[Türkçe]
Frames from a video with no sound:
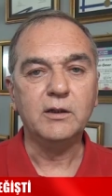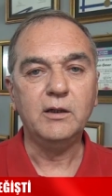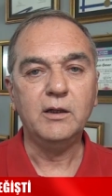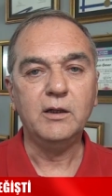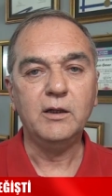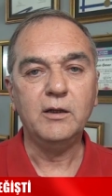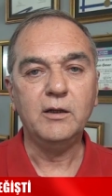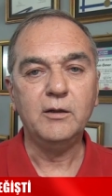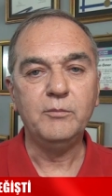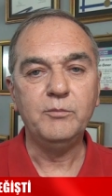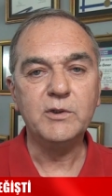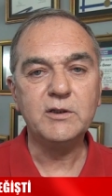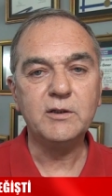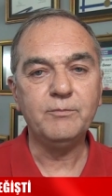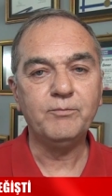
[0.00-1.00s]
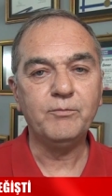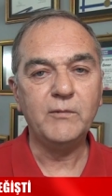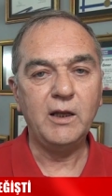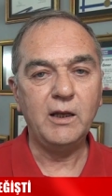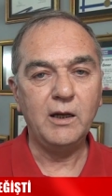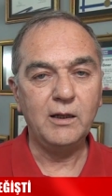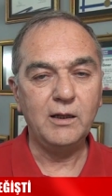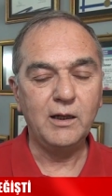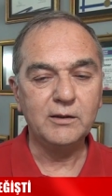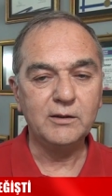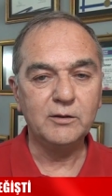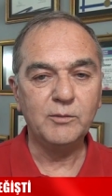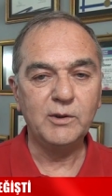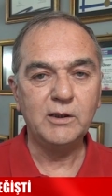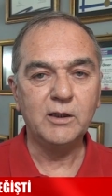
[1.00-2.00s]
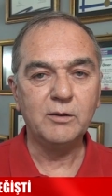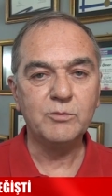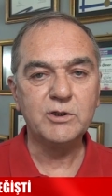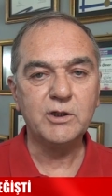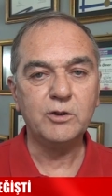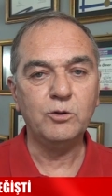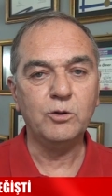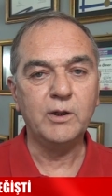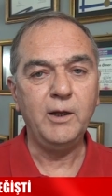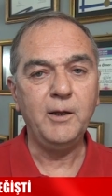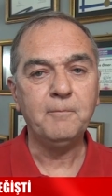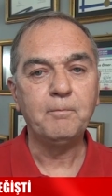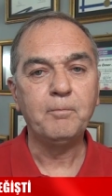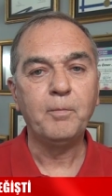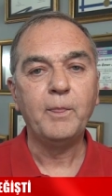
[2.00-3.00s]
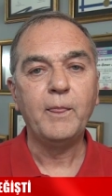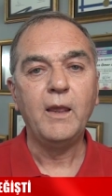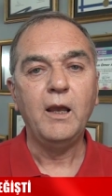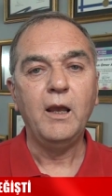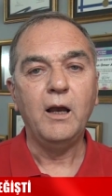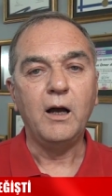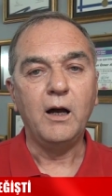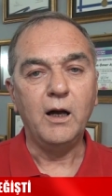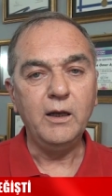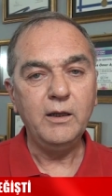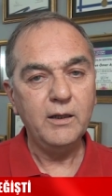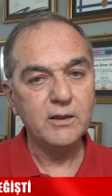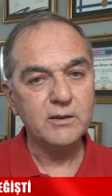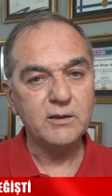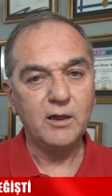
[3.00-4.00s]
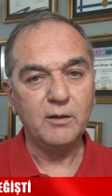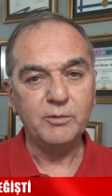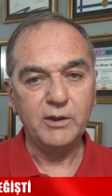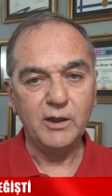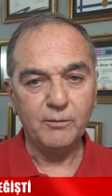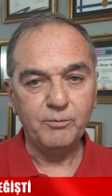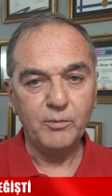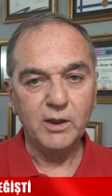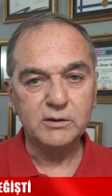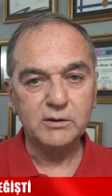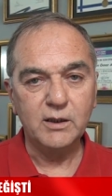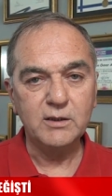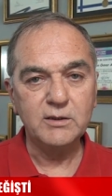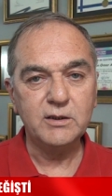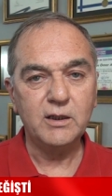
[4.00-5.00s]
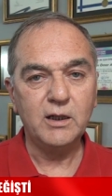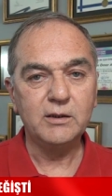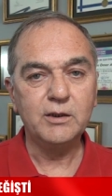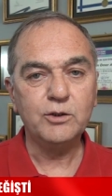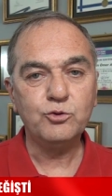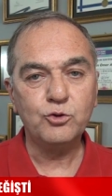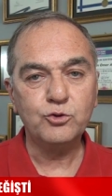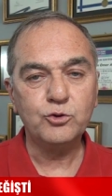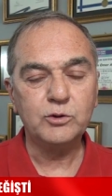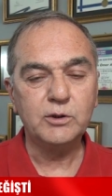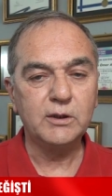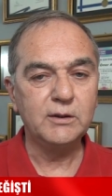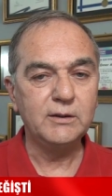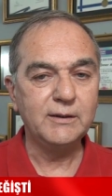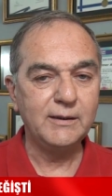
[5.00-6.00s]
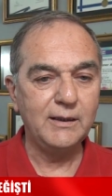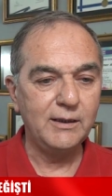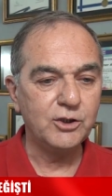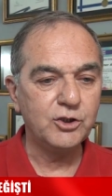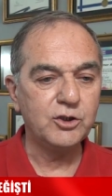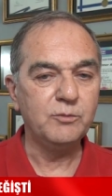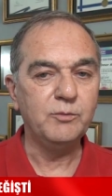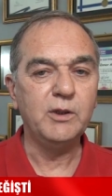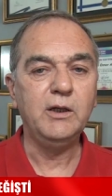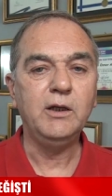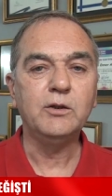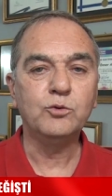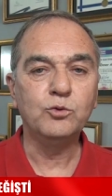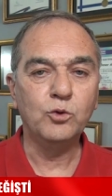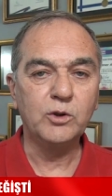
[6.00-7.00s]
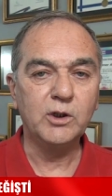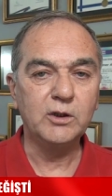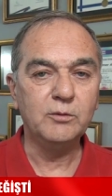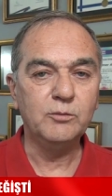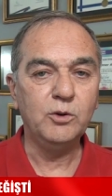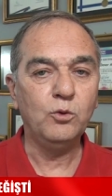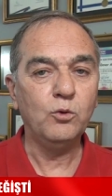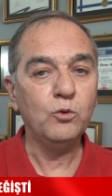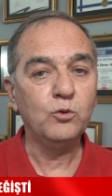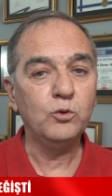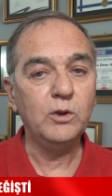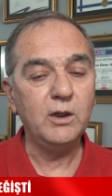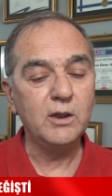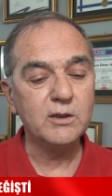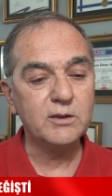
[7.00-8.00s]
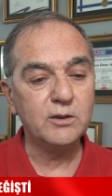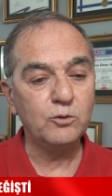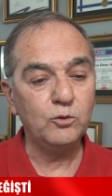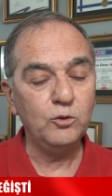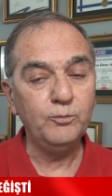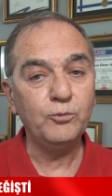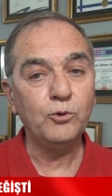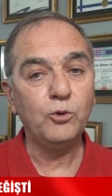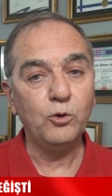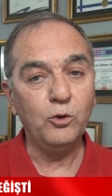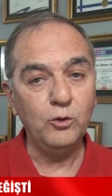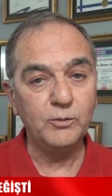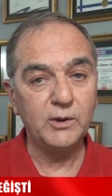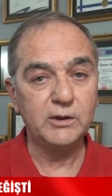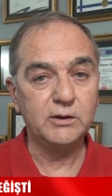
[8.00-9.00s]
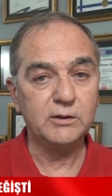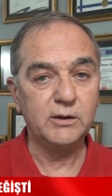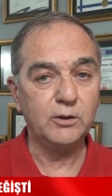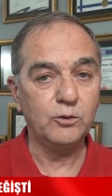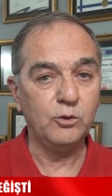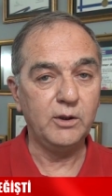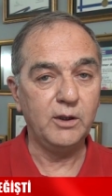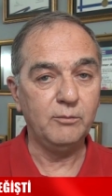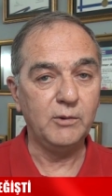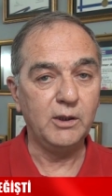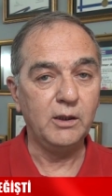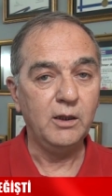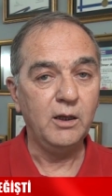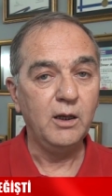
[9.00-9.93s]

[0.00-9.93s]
Ee, bizim değerlendirmelerimize göre ay hesabı yapmaktan ziyade çocukların gelişimi, donanımı, okula hazır olup olmadıkları önemli.